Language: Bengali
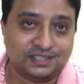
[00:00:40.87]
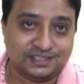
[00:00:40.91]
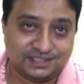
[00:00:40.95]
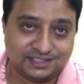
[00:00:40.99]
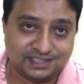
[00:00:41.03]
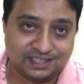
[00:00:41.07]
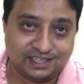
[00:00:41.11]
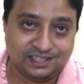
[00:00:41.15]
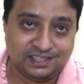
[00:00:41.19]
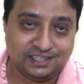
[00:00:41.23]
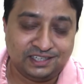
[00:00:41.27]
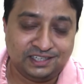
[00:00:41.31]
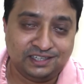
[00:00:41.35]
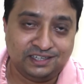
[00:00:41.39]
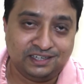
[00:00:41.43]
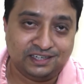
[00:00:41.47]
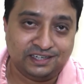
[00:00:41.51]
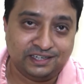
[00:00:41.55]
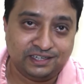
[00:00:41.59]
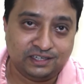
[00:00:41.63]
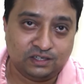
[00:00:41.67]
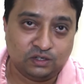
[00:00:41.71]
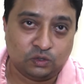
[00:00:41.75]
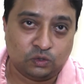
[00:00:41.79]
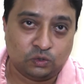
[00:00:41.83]
কনসালটেন্ট
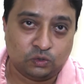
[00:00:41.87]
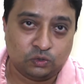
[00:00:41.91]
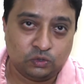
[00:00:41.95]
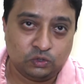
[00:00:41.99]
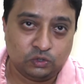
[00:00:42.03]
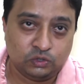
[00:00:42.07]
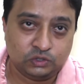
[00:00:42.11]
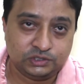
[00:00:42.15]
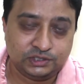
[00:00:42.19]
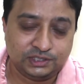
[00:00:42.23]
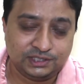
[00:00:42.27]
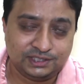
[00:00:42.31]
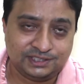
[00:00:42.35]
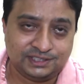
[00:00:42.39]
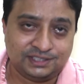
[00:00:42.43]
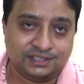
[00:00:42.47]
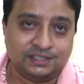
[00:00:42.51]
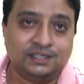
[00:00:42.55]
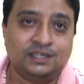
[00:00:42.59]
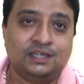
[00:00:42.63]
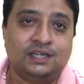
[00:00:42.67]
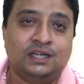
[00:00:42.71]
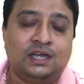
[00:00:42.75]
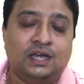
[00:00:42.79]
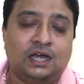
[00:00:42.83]
ক্লিনিক্যাল অঙ্কোলজিস্ট
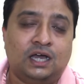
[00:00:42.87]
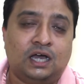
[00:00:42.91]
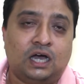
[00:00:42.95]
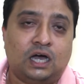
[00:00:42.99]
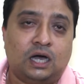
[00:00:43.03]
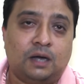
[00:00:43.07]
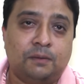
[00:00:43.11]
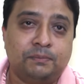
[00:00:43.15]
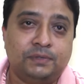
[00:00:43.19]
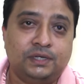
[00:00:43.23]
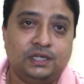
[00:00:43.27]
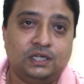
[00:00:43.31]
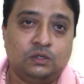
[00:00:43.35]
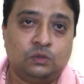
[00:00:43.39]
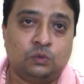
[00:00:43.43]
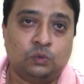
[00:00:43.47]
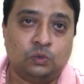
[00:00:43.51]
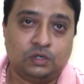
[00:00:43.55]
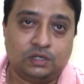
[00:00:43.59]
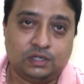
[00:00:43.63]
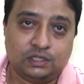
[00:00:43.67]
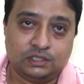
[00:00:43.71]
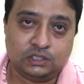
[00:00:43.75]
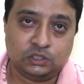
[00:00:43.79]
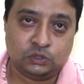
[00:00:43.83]
আমি
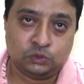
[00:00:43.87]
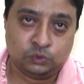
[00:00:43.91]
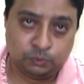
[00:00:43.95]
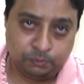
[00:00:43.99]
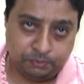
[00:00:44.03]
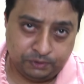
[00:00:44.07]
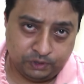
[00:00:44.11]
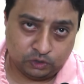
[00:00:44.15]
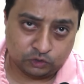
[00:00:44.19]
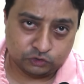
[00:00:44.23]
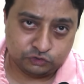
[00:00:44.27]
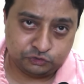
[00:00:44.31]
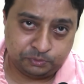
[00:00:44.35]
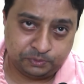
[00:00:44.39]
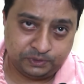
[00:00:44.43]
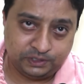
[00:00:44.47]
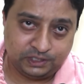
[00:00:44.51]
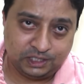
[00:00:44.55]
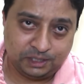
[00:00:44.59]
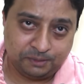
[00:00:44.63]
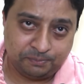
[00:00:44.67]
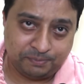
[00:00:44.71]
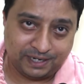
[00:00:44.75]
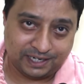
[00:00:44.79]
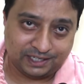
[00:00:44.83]
কলকাতার রুবি
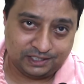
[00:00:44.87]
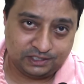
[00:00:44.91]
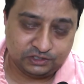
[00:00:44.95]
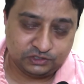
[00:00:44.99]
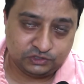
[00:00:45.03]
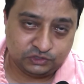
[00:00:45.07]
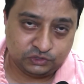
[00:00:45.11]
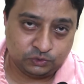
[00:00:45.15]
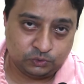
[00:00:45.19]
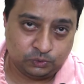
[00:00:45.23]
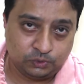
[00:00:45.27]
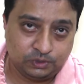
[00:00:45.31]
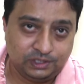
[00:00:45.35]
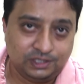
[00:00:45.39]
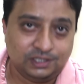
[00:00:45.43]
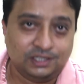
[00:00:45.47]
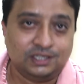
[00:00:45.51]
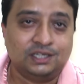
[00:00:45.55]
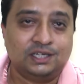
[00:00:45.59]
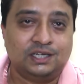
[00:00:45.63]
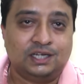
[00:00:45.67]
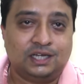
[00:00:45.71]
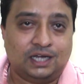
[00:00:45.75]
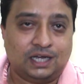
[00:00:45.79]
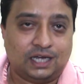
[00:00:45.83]
হসপিটালে প্র্যাকটিস করি
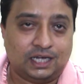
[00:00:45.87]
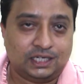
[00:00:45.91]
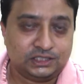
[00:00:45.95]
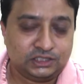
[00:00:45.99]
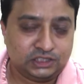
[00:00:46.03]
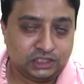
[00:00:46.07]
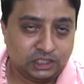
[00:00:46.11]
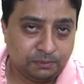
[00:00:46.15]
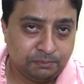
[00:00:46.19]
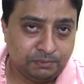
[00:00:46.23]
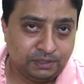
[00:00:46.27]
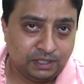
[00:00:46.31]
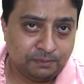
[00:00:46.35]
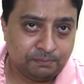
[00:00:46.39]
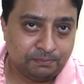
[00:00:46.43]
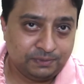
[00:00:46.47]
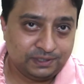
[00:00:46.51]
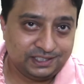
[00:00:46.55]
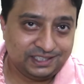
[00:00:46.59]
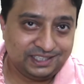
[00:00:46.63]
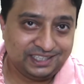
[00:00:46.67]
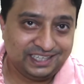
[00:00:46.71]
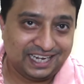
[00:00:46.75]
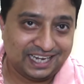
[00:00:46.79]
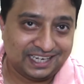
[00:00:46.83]
আজকে আমি
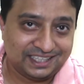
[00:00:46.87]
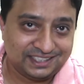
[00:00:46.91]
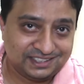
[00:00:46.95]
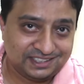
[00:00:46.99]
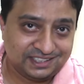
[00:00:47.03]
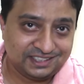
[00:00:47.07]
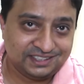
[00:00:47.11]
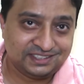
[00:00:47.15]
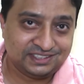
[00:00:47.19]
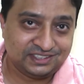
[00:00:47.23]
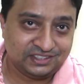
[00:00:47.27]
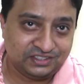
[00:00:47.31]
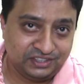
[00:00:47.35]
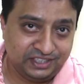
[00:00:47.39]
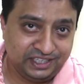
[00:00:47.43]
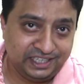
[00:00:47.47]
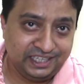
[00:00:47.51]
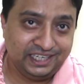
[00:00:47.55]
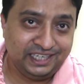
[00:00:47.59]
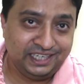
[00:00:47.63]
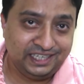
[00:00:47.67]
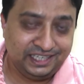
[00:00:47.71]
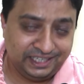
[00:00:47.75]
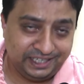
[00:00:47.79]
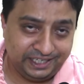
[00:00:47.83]
আপনাদের ক্যান্সার
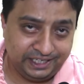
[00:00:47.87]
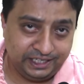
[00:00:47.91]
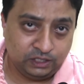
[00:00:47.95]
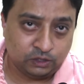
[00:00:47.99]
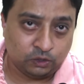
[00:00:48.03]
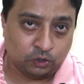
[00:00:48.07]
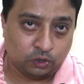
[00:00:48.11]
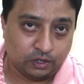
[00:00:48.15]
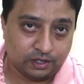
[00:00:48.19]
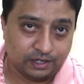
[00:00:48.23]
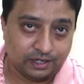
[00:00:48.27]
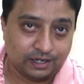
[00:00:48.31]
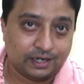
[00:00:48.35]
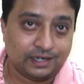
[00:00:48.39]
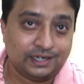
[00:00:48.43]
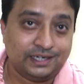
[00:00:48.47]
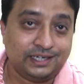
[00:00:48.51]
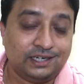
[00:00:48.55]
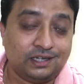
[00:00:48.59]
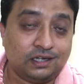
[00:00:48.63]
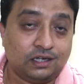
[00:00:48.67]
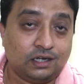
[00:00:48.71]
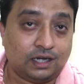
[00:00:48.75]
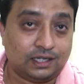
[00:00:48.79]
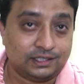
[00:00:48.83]
স্ক্রিনিং কি হয় আর
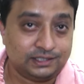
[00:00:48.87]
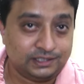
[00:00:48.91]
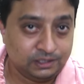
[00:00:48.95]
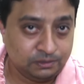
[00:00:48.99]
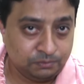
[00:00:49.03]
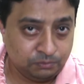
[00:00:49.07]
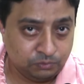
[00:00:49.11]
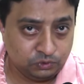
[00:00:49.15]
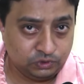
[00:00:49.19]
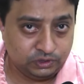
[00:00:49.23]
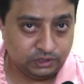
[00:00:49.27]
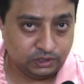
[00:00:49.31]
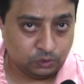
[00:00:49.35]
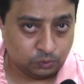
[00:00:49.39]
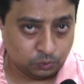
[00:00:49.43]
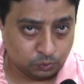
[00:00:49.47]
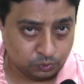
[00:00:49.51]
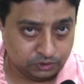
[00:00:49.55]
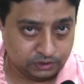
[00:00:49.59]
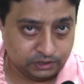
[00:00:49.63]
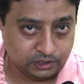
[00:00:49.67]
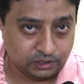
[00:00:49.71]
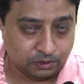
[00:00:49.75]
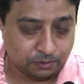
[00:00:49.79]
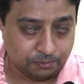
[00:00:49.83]
এটা কাদের মধ্যে
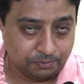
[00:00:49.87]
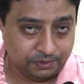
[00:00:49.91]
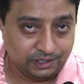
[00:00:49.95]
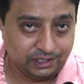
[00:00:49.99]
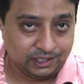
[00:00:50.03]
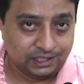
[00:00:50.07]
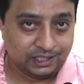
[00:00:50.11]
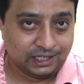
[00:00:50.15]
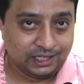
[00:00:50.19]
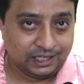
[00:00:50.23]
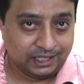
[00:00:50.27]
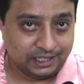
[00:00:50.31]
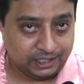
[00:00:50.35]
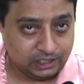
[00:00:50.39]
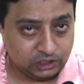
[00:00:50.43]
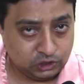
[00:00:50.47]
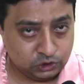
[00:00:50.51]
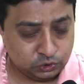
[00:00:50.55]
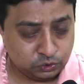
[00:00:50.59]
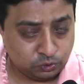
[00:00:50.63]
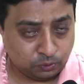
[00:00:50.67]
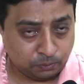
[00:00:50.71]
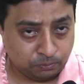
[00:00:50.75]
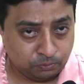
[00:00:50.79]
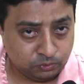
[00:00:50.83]
করতে হবে এ
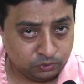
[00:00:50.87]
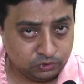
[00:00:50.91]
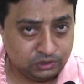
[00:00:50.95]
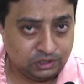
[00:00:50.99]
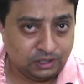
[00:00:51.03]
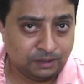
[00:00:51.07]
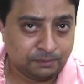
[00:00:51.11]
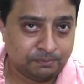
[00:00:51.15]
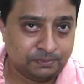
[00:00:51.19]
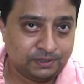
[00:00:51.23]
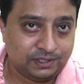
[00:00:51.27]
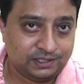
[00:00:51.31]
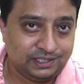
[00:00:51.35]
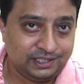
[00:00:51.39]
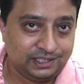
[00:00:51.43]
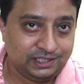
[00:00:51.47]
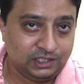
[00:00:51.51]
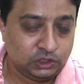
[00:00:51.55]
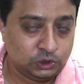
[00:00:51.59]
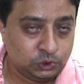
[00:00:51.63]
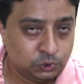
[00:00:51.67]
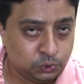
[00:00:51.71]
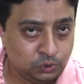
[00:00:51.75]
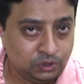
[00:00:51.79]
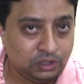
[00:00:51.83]
সম্বন্ধে আপনাদের
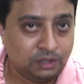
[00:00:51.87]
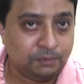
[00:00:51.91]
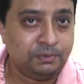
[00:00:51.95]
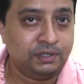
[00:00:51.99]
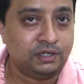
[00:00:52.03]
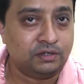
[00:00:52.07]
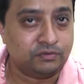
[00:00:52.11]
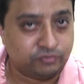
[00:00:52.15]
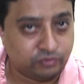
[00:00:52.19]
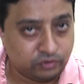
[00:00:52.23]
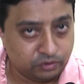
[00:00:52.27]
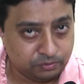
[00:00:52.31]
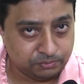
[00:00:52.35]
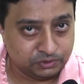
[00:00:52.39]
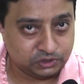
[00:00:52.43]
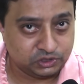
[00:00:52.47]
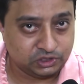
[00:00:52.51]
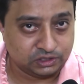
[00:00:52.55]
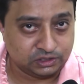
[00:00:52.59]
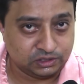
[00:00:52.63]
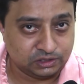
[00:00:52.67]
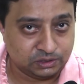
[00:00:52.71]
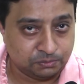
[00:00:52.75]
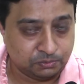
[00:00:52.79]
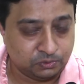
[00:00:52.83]
কিছুটা আমি
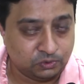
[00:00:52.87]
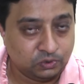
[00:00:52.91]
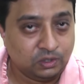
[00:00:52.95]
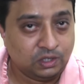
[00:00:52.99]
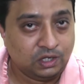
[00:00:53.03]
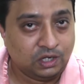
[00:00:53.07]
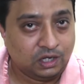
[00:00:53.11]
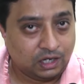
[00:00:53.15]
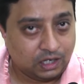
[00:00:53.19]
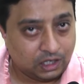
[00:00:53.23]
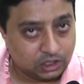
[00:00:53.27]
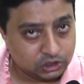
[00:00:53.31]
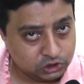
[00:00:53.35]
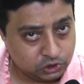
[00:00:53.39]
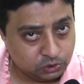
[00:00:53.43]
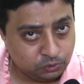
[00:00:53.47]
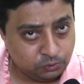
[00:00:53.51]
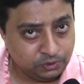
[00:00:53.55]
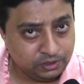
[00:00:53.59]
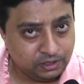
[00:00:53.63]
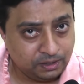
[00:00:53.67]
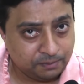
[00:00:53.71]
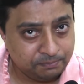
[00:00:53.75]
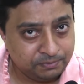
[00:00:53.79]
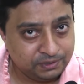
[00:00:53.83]
ইনফরমেশান দেবো আশা
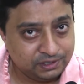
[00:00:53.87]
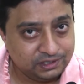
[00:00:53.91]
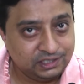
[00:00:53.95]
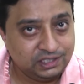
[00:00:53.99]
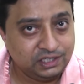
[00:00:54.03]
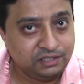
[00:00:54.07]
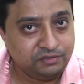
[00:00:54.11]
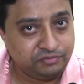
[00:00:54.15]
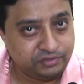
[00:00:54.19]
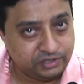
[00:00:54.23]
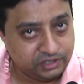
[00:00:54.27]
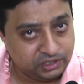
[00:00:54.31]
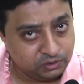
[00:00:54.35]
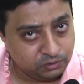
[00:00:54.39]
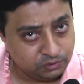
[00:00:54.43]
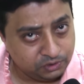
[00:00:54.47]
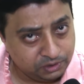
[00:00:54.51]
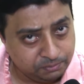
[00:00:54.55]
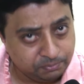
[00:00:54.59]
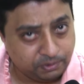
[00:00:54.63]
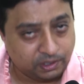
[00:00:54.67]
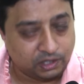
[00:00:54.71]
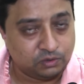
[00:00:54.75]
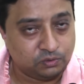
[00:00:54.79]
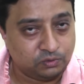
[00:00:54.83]
করি আপনাদের এই
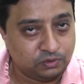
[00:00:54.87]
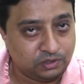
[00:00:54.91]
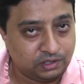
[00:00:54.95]
ভিডিওটি ভালো